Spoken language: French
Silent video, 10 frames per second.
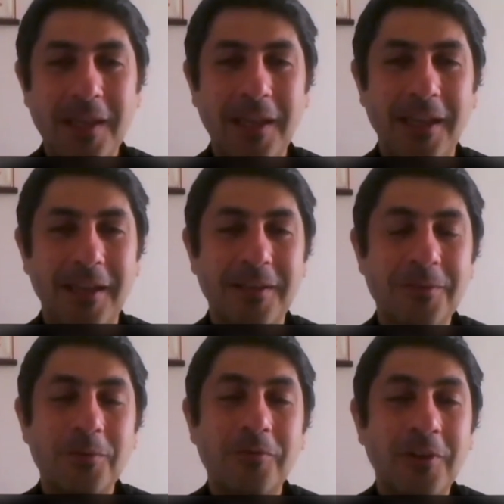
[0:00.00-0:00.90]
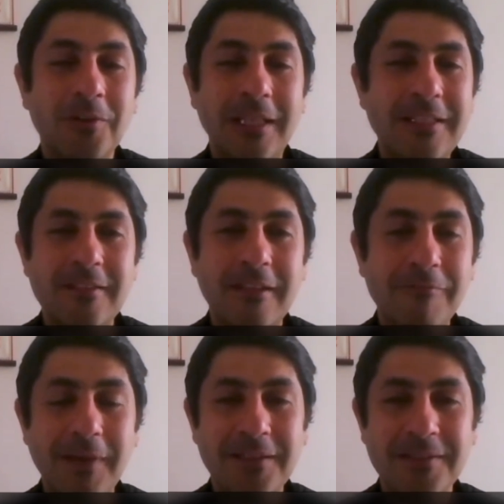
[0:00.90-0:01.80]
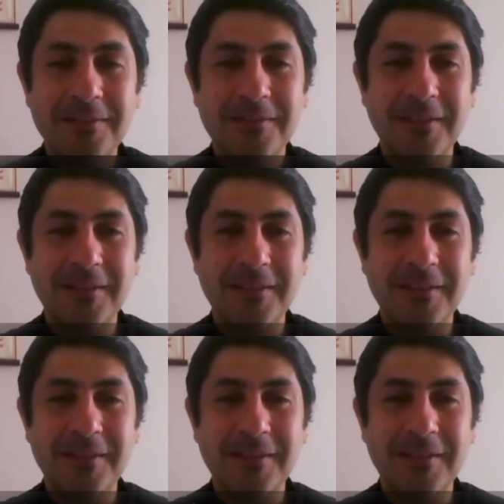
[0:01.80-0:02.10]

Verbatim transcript: Et souvent, les 19 mars,